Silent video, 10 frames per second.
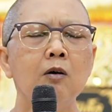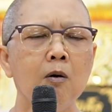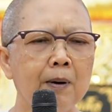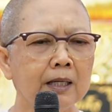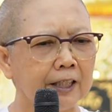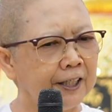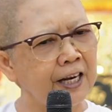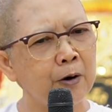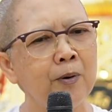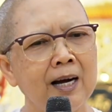ก็บางที
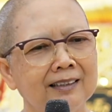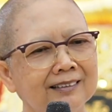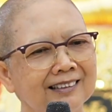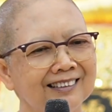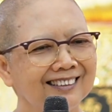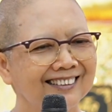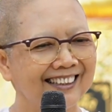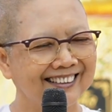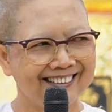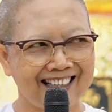เราอะ
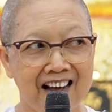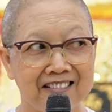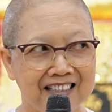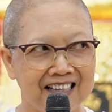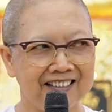ตั้งใจ